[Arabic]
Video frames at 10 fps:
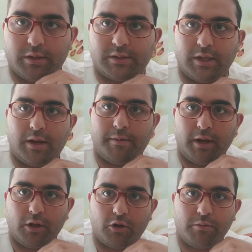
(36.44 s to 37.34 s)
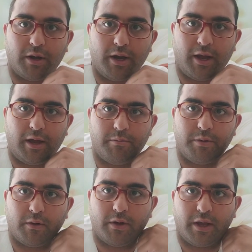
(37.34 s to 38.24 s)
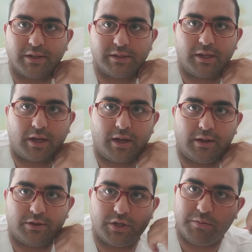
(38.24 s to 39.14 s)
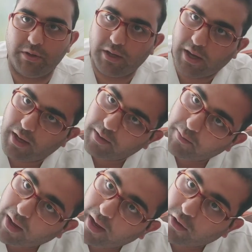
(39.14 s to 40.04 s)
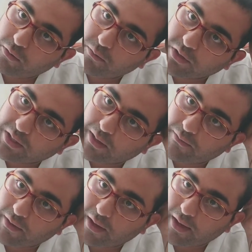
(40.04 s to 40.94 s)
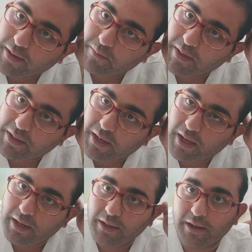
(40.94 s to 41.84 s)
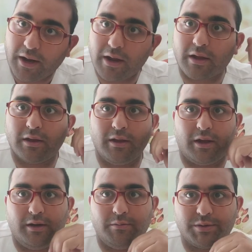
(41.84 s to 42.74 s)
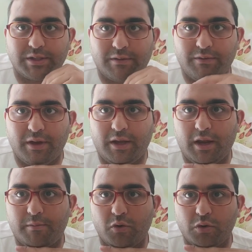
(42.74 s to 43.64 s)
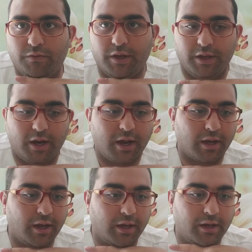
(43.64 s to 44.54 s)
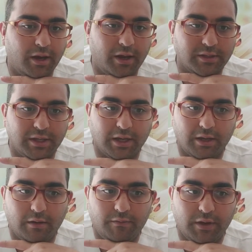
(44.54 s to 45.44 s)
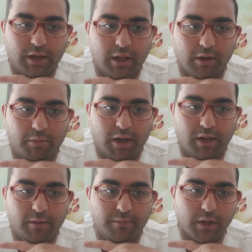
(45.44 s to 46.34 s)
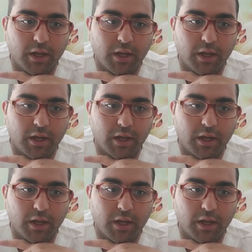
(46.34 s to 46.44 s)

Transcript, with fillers: السلام عليكم الأحبة والأصدقاء جميعا معكم مصطفى من العراق يعني مصطفى أنا مولد في العراق لكن أنا ساكن في ألمانيا